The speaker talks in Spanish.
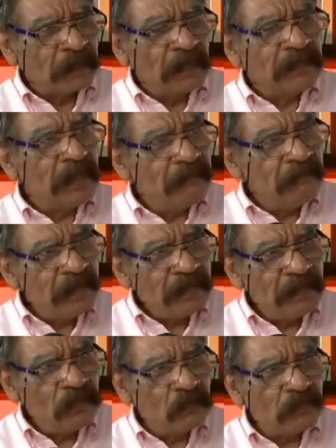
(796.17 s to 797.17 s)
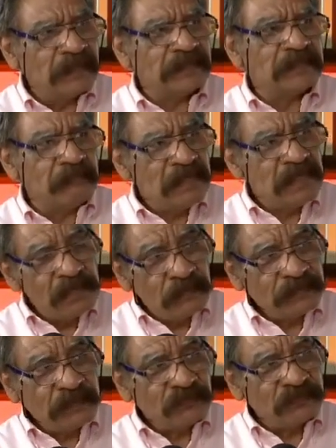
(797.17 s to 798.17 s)
y en México desde
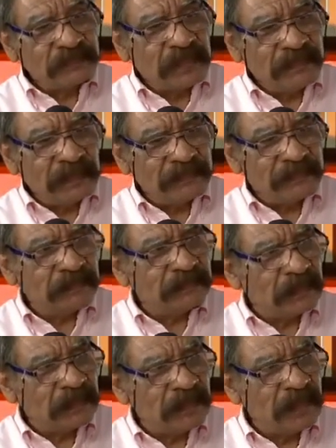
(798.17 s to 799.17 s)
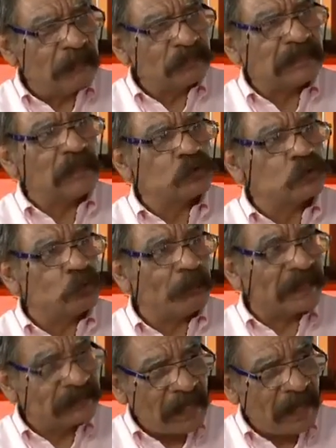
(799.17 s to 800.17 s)
1936 ya teníamos a los
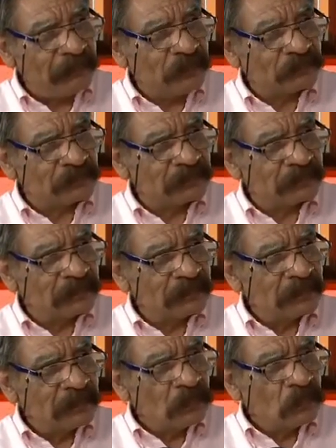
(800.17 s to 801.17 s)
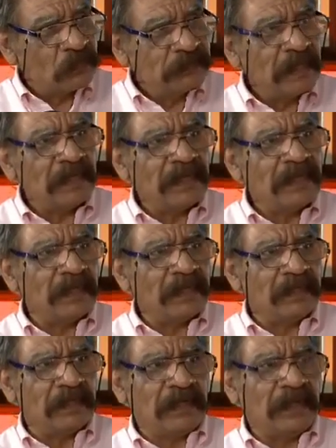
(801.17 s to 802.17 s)
super sabios o sea,
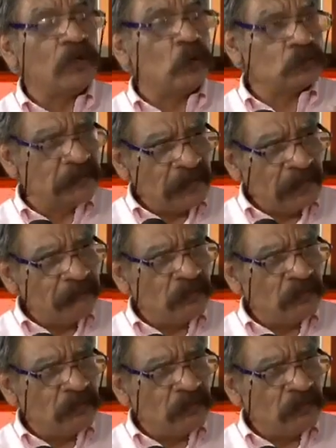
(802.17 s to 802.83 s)
el, concepto